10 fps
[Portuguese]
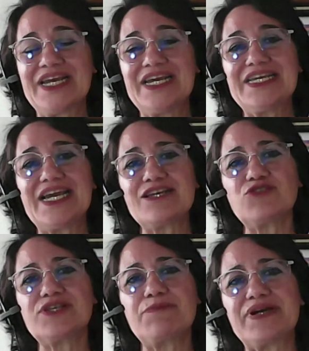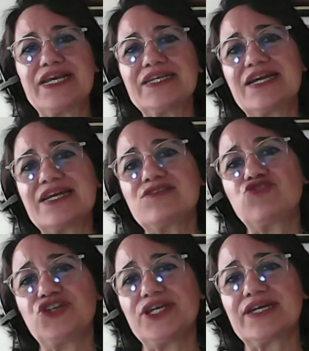E aí eu separei
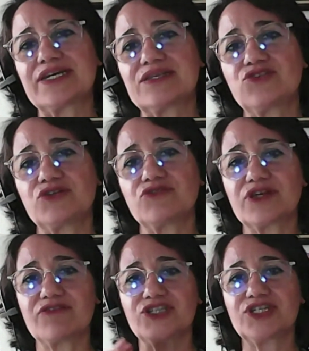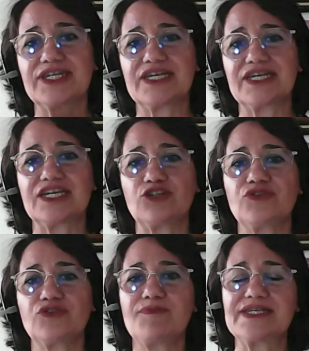10 dicas, Gil, que eu acho que, que
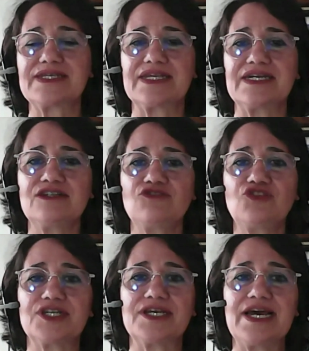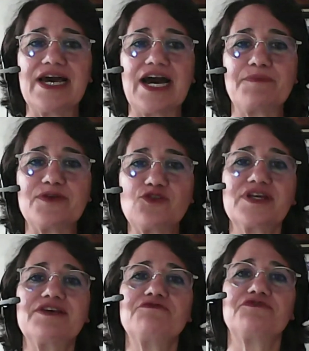ajudam bastante a
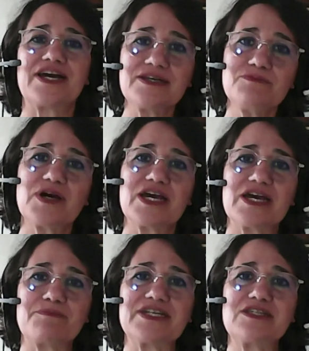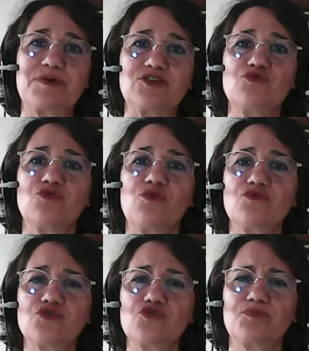pessoa que vai é, participar de um
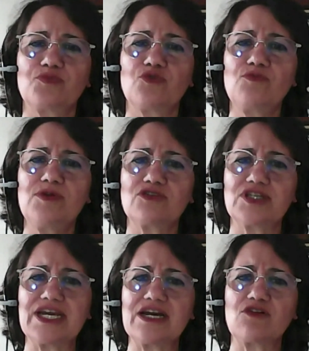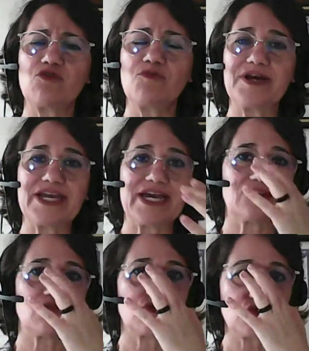concurso público. Eu tenho acompanhado
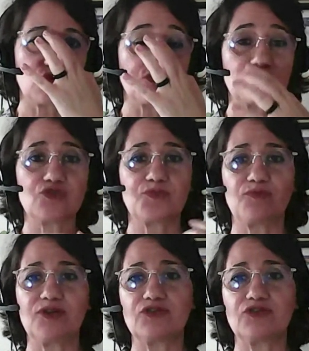alguns concursos públicos